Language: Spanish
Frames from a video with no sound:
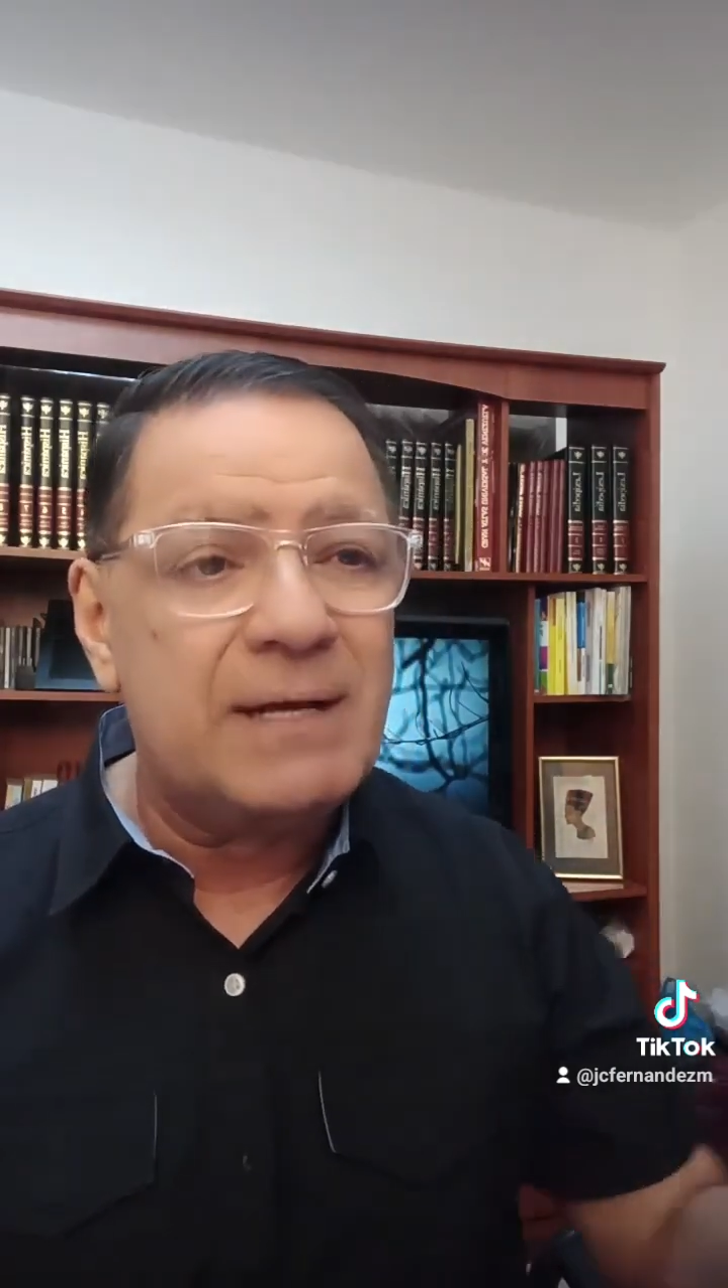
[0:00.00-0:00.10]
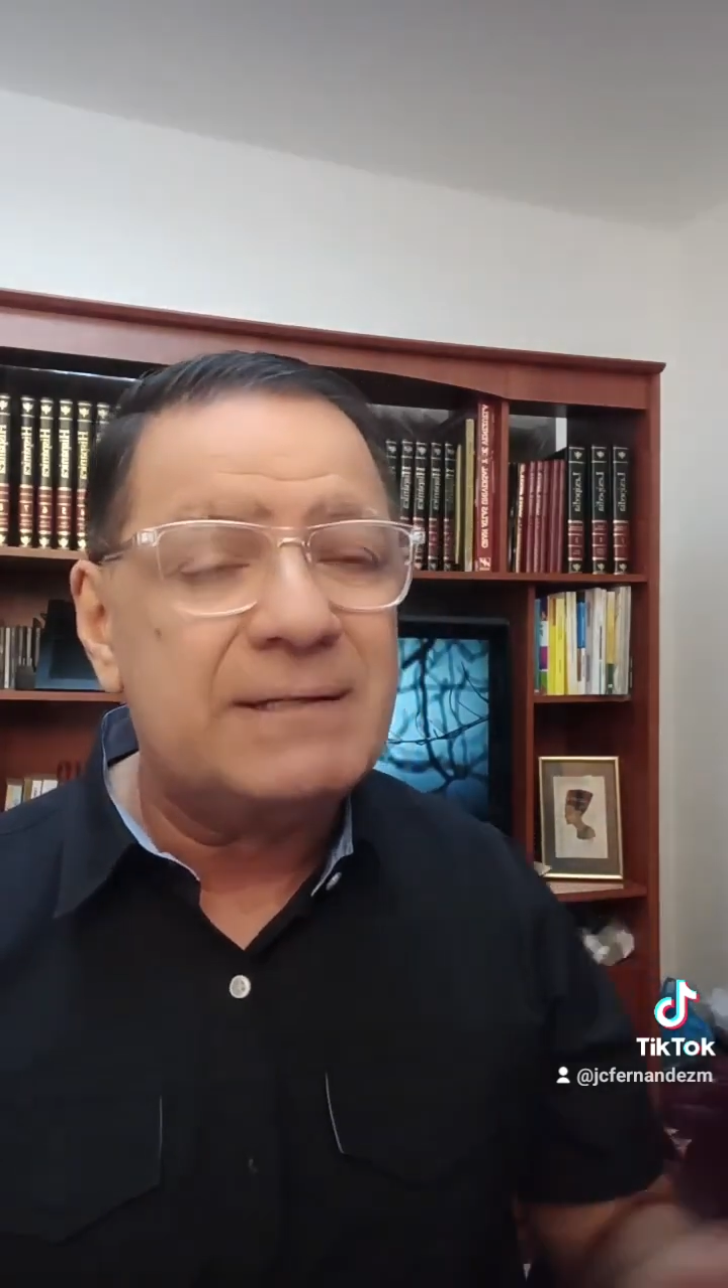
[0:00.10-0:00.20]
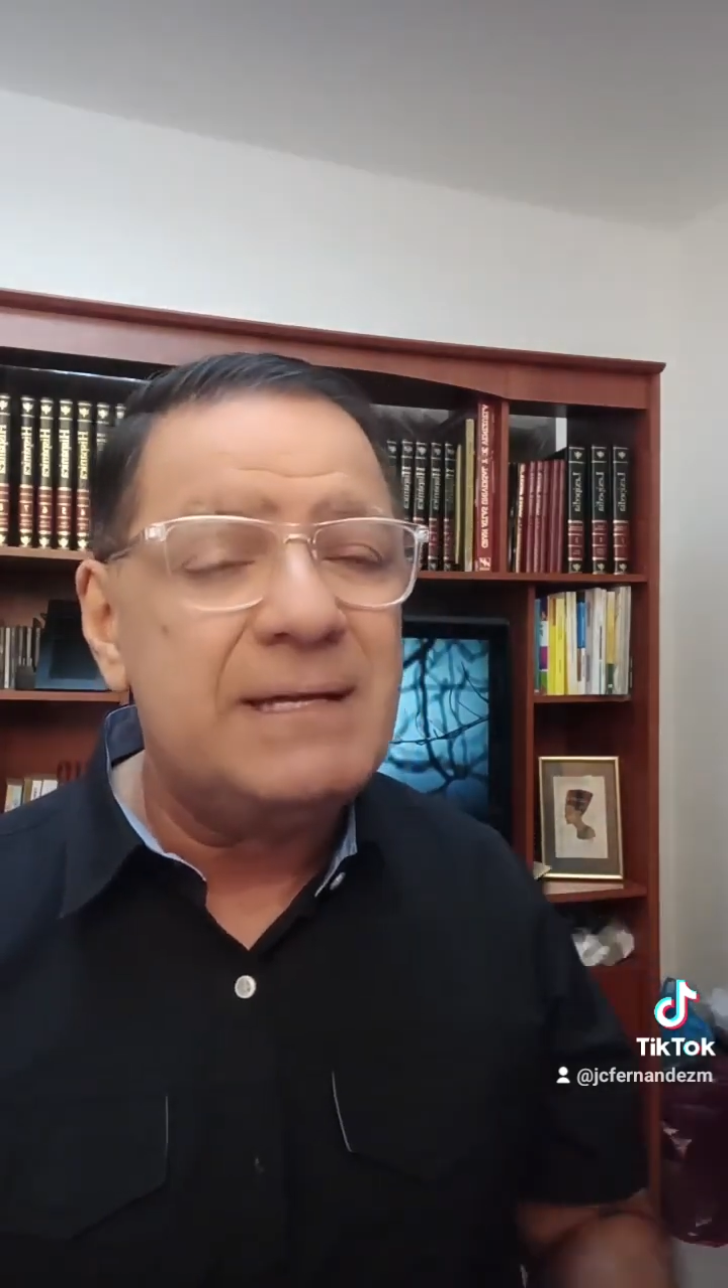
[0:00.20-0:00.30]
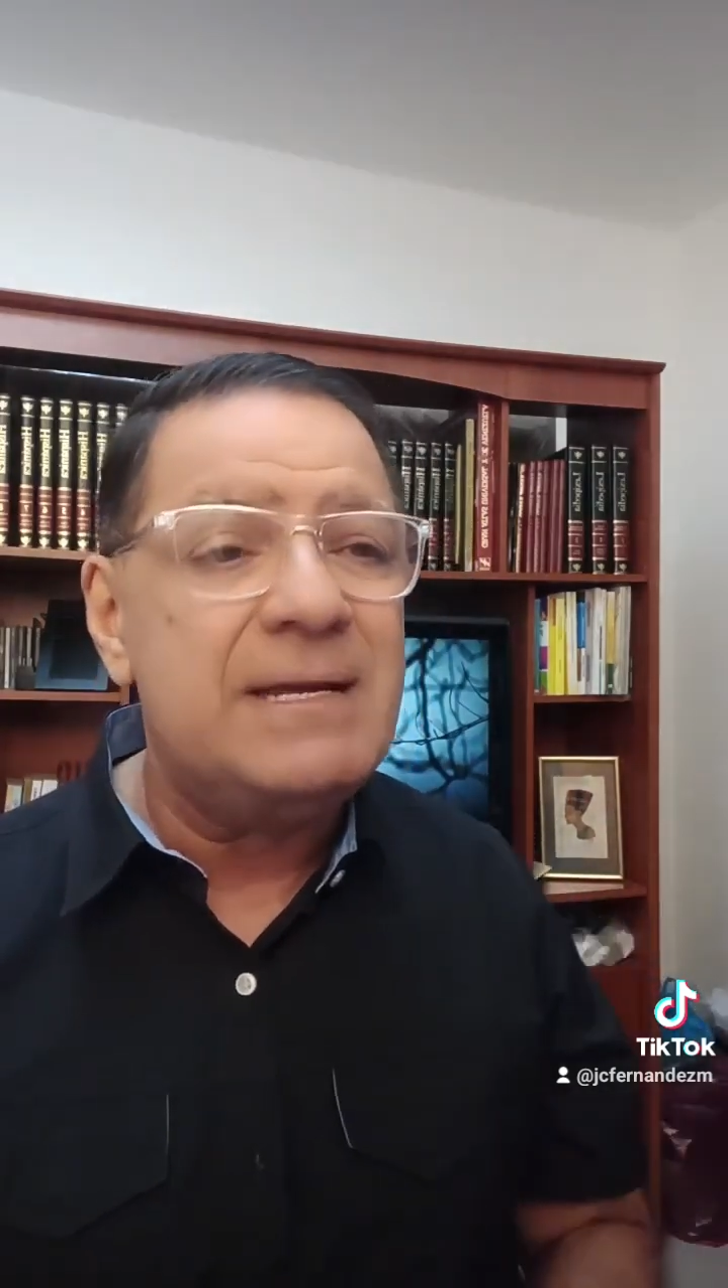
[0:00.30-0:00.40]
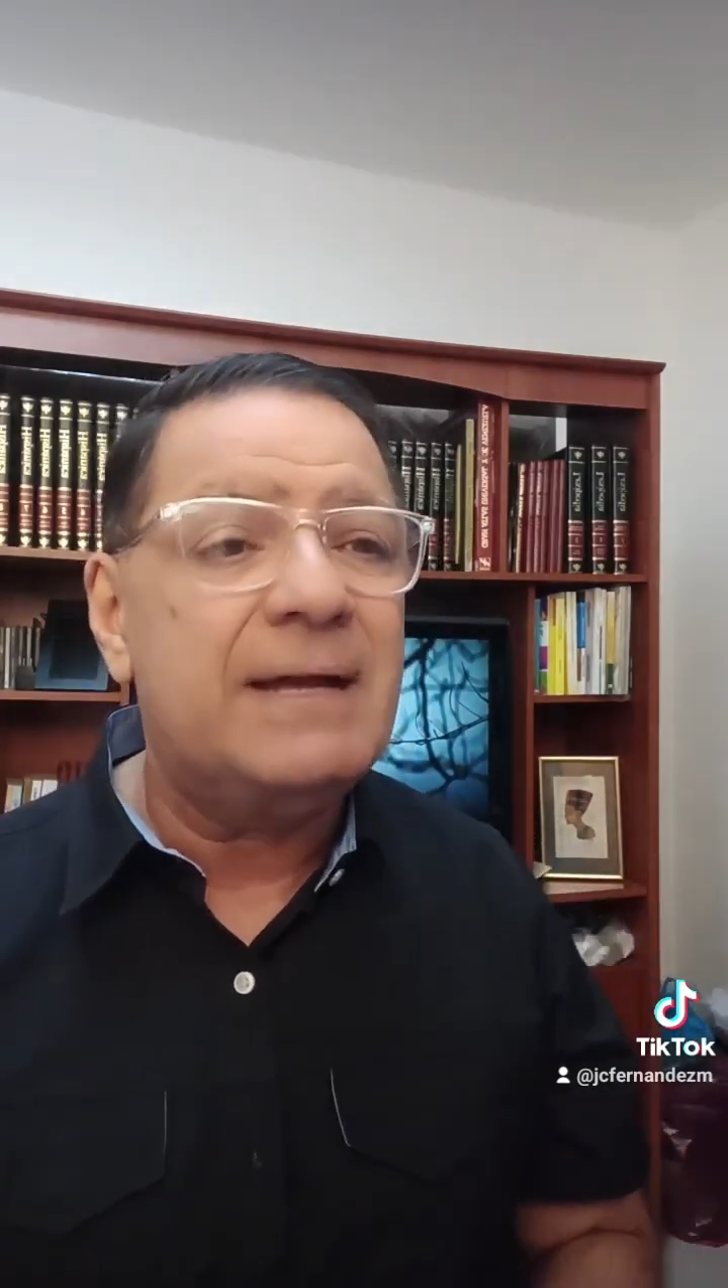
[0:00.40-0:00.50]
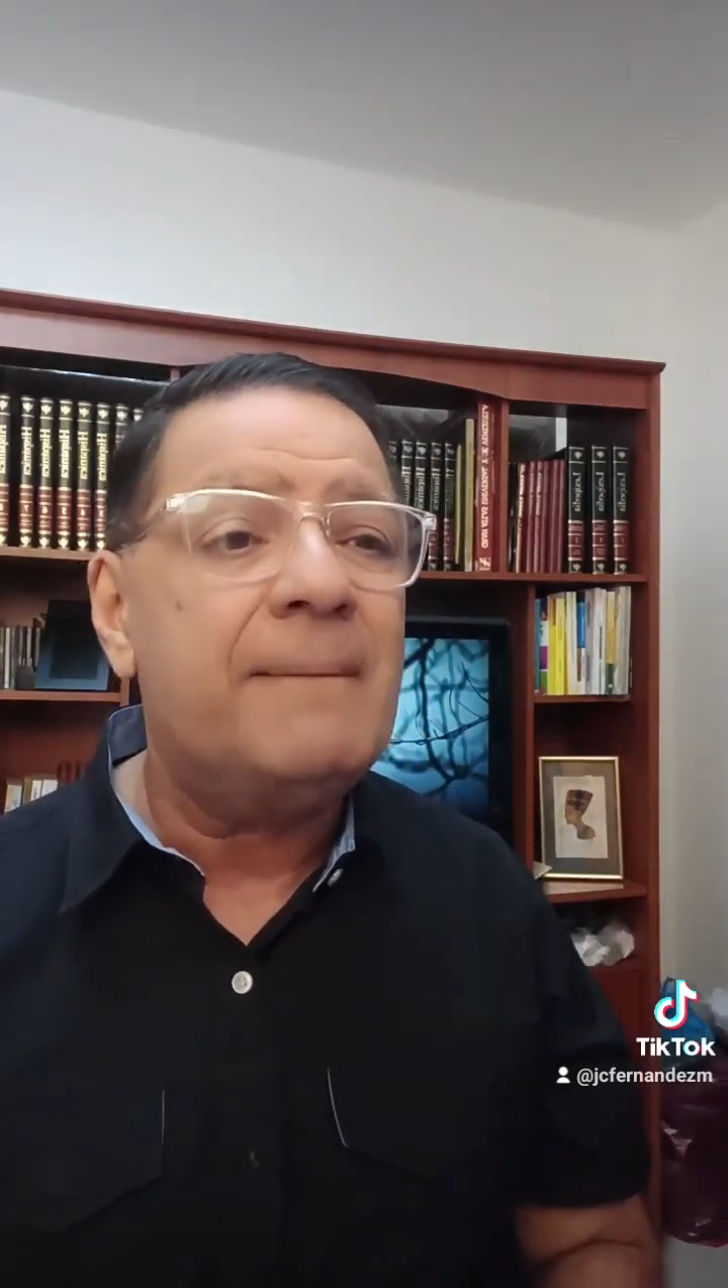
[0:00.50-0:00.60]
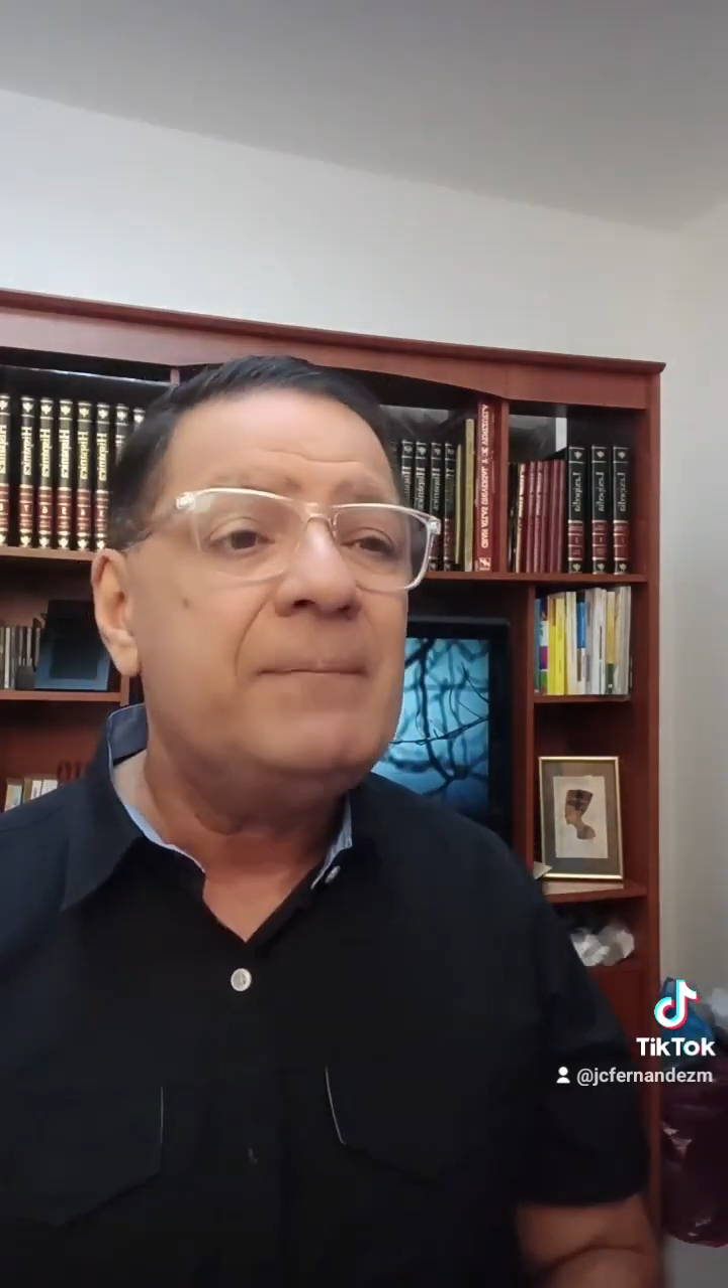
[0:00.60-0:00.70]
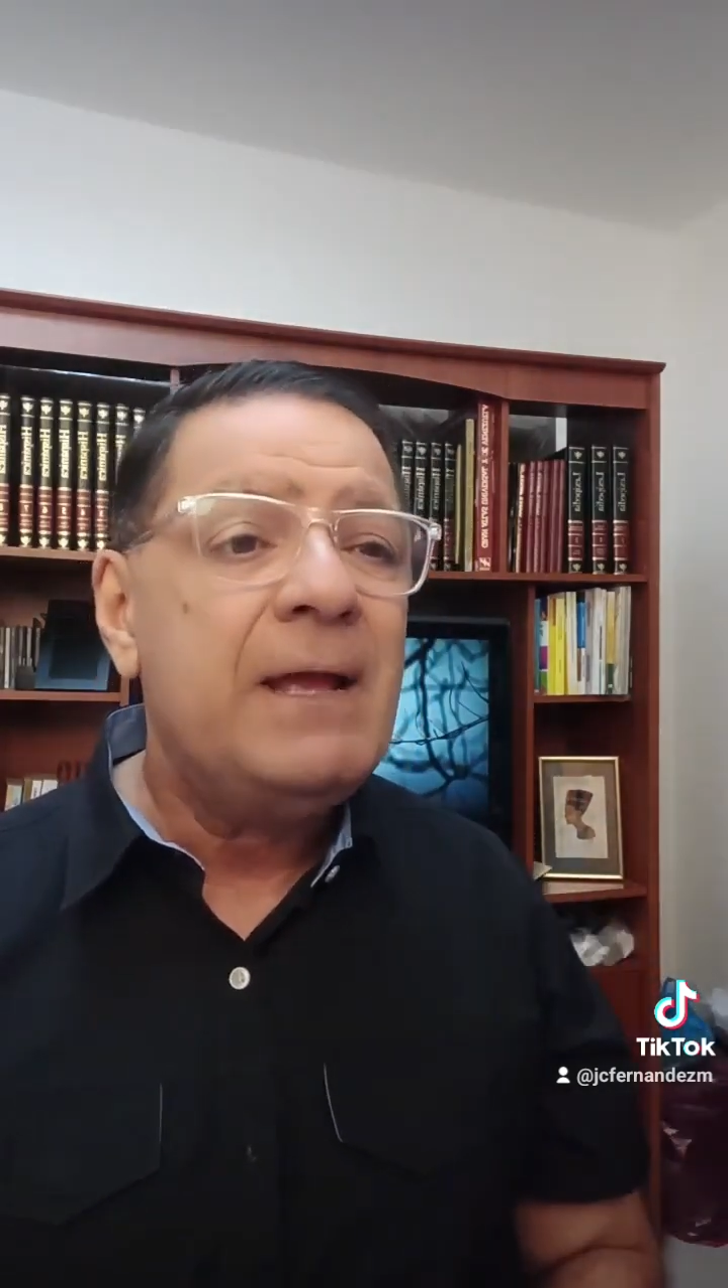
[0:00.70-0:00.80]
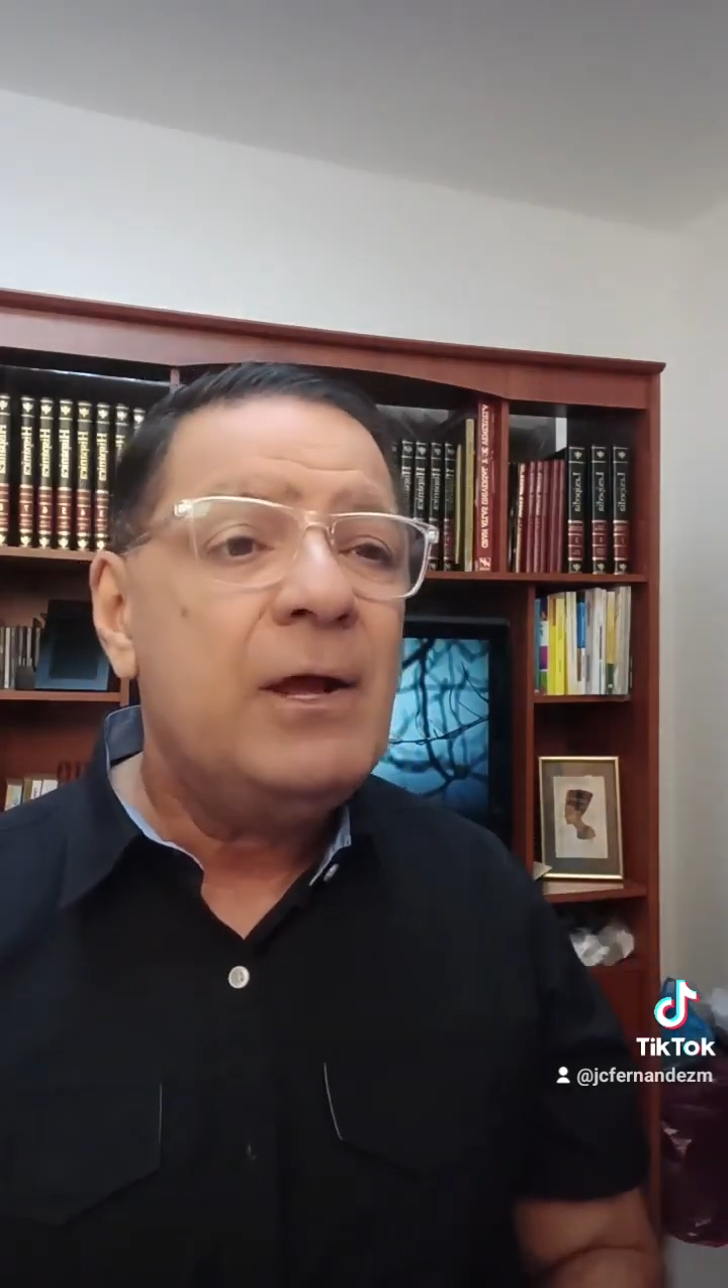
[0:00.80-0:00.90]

canciller,